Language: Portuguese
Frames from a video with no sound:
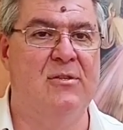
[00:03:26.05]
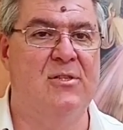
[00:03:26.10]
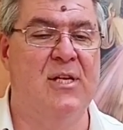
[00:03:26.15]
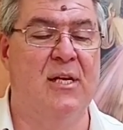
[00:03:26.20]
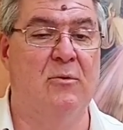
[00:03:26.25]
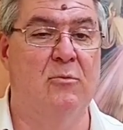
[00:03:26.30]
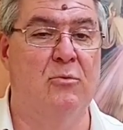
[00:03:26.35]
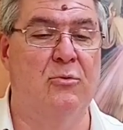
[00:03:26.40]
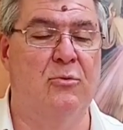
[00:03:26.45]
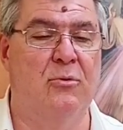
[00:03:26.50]

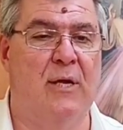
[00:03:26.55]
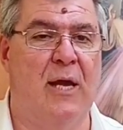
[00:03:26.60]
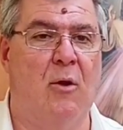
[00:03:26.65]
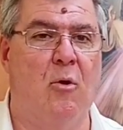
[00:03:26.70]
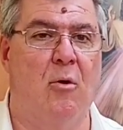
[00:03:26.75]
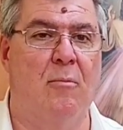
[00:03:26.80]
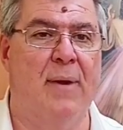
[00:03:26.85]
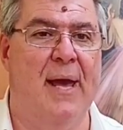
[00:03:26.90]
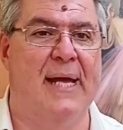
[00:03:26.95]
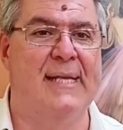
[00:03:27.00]
seguro que
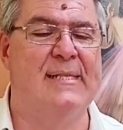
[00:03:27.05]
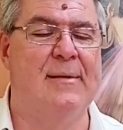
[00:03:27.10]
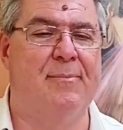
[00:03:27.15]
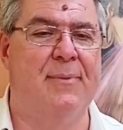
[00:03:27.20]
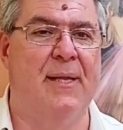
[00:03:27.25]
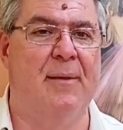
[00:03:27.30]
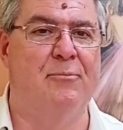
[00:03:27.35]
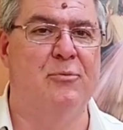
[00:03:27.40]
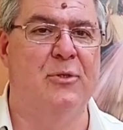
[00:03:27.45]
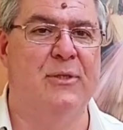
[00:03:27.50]
começa
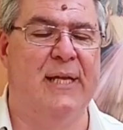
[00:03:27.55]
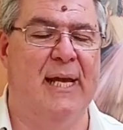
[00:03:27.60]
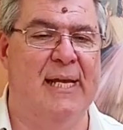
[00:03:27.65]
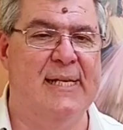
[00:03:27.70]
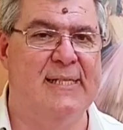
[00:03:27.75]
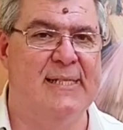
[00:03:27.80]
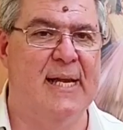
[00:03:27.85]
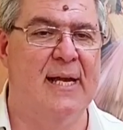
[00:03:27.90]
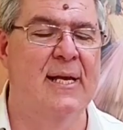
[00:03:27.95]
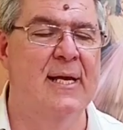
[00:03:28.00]
pela
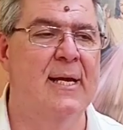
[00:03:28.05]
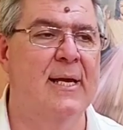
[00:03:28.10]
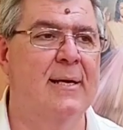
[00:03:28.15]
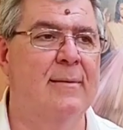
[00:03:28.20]
prudência,